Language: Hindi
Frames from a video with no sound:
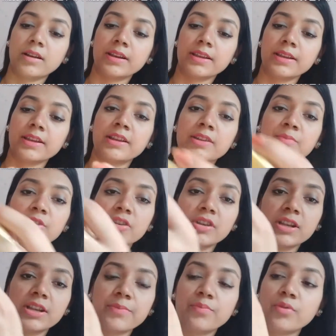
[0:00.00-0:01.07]
ये गर्मियों के
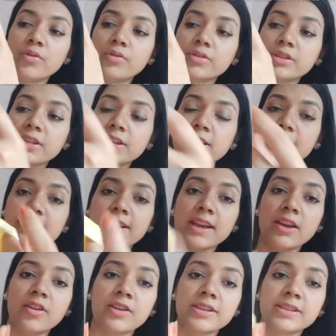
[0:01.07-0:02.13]
लिए बहुत ही अच्छा
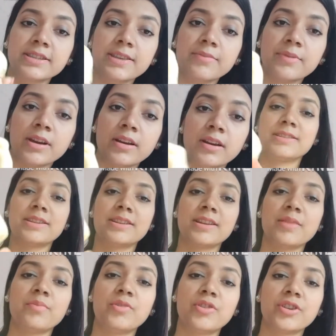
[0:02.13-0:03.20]
है और इसके तरह
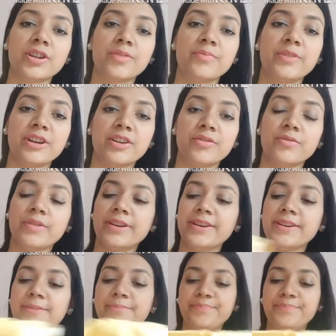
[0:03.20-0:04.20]
का बॉर्डर बना हुआ है